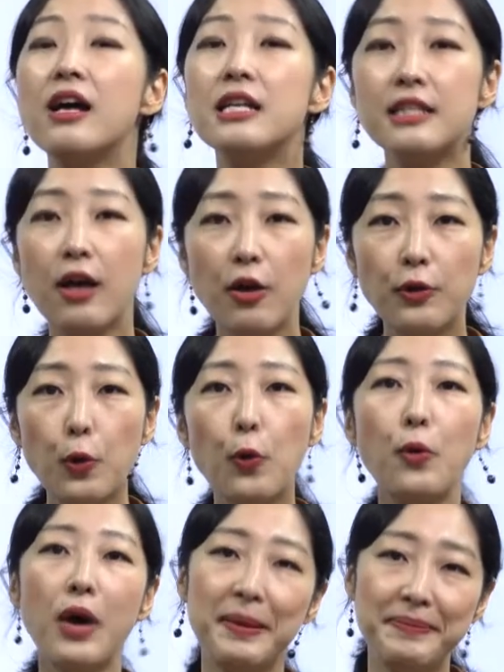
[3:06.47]

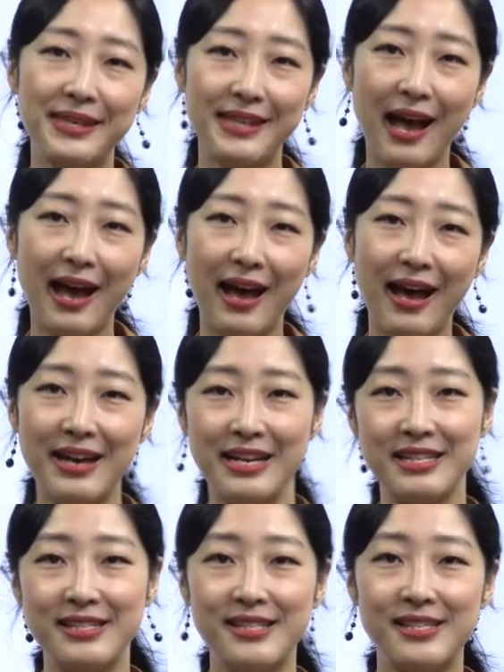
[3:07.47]
선호합니다.
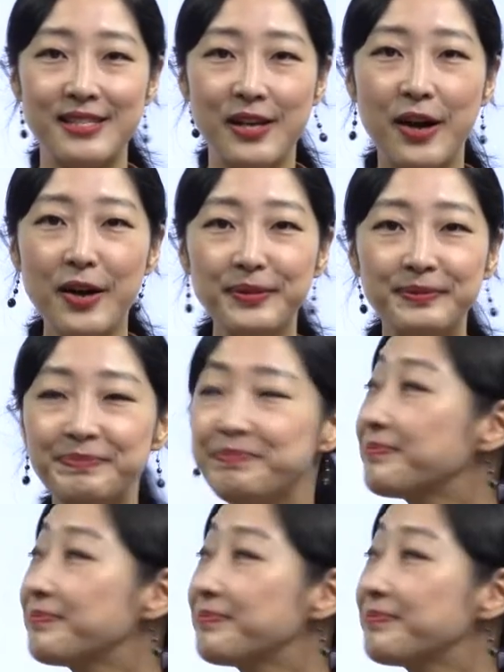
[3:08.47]
라는 뜻이죠.